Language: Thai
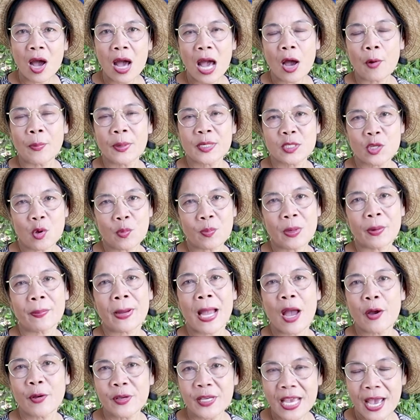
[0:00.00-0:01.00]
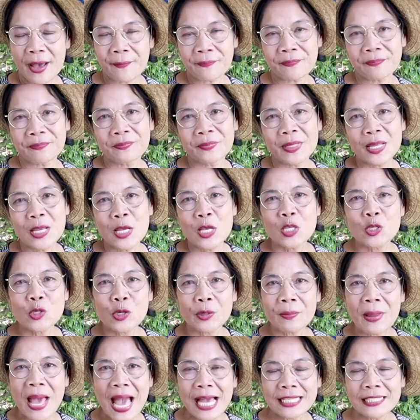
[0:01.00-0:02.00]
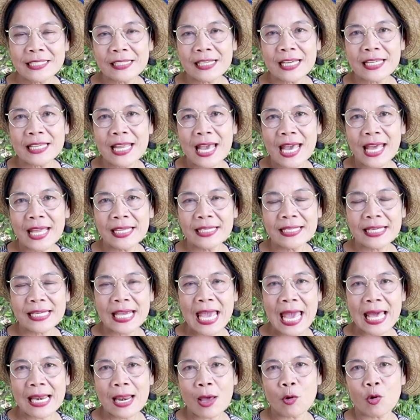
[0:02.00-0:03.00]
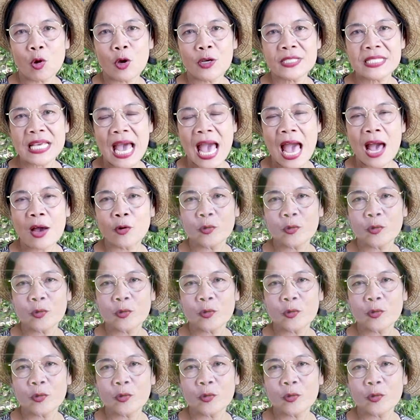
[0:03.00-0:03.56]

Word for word: ก็เอาผสมกับข้าวยำส่วนภาคเหนือนั้นนะคะเราก็จะ